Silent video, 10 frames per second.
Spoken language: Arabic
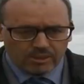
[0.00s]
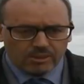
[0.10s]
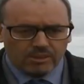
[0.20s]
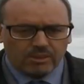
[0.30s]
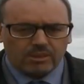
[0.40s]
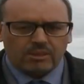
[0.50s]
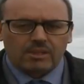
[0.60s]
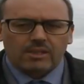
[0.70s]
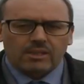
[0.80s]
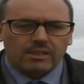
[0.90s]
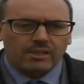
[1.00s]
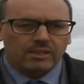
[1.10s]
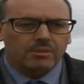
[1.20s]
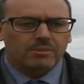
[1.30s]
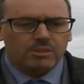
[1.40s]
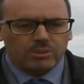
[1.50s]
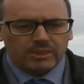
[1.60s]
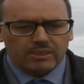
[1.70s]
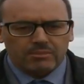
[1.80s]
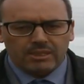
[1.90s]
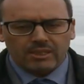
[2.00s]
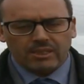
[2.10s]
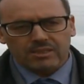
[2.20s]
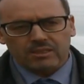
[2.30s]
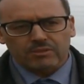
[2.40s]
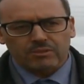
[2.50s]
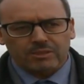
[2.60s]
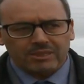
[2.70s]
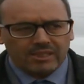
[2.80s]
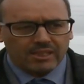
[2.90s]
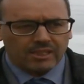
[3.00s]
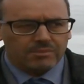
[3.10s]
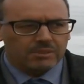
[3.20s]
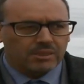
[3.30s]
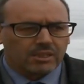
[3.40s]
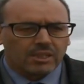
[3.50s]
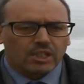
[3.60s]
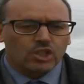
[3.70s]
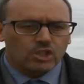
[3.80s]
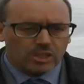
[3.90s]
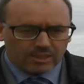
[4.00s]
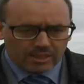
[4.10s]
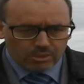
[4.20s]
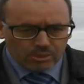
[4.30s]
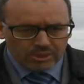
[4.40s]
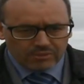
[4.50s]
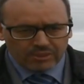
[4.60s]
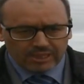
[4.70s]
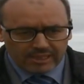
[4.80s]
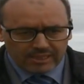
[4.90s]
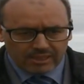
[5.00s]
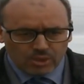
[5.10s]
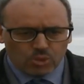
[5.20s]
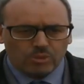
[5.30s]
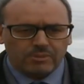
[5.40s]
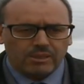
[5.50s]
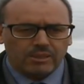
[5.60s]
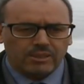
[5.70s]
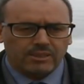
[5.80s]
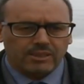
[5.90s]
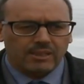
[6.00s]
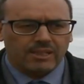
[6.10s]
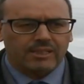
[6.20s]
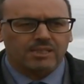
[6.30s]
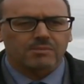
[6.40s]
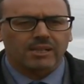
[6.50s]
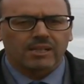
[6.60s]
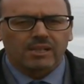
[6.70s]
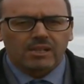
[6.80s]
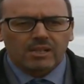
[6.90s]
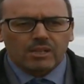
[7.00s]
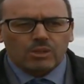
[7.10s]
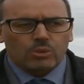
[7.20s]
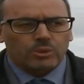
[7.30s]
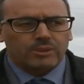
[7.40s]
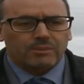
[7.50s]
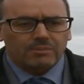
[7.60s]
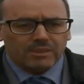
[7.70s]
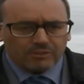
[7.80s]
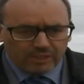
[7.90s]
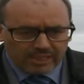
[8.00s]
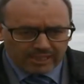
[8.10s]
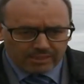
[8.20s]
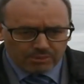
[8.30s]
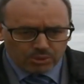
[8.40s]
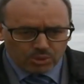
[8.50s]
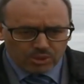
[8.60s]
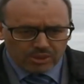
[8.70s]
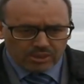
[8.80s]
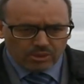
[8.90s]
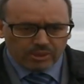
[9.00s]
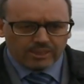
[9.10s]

آه، اللي راهم يمارسوا هذه المهنه خاصه فيما يتعلق بانشاء تعاونيه فلاحيه للشعبه اللي راح تسمح وتطمن الفلاح على المنتوج نتاعو